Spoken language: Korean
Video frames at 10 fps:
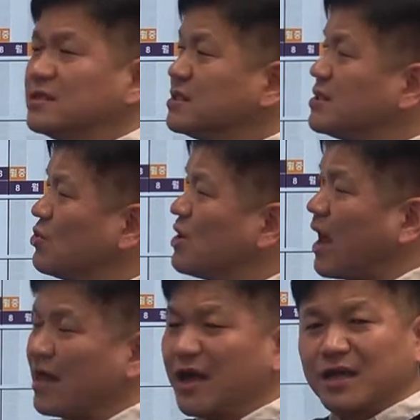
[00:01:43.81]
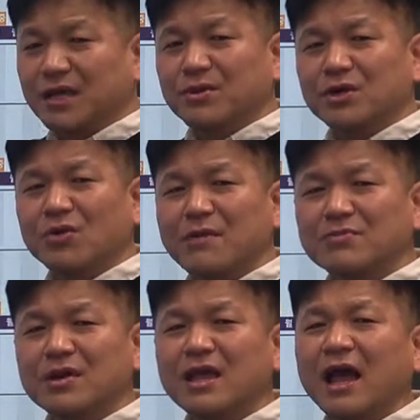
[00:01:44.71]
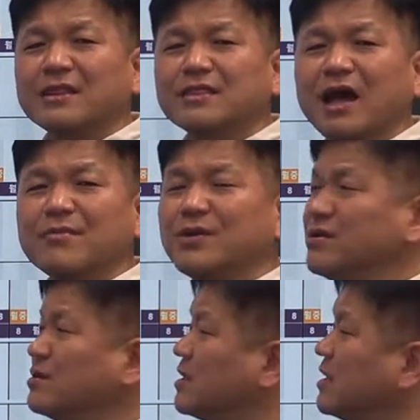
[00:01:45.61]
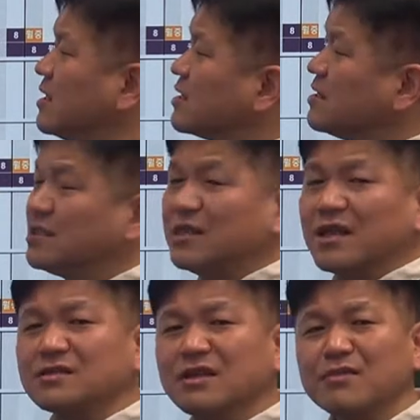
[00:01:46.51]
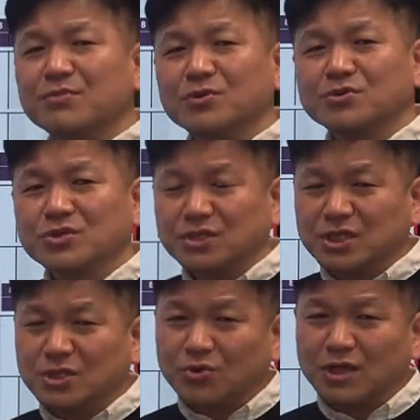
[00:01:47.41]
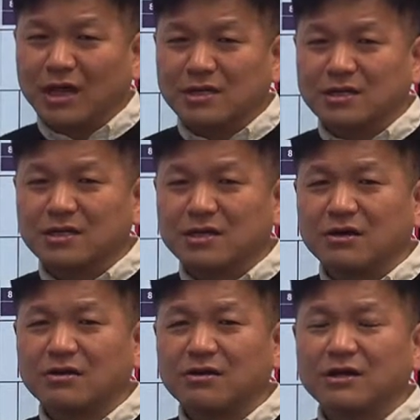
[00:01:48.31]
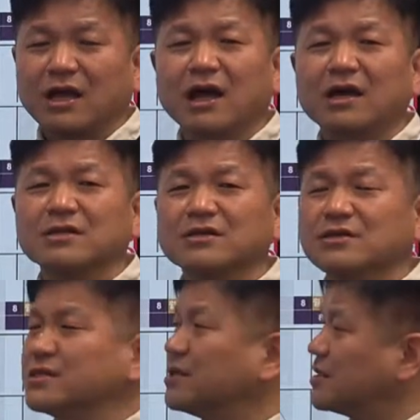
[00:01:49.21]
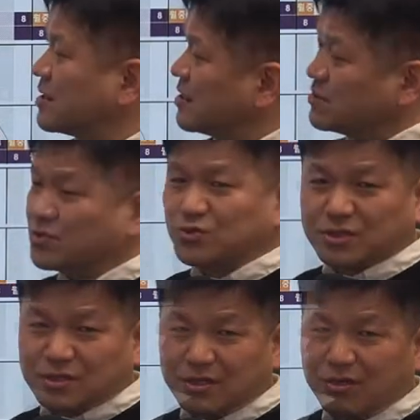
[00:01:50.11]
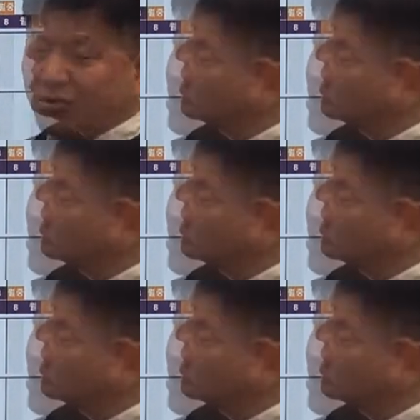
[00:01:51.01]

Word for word: 지원을 아예 안 해버리고 합격이 안 나면은 그때서야 비로소 지원할 거라는 것을 예측했을 수 있어요.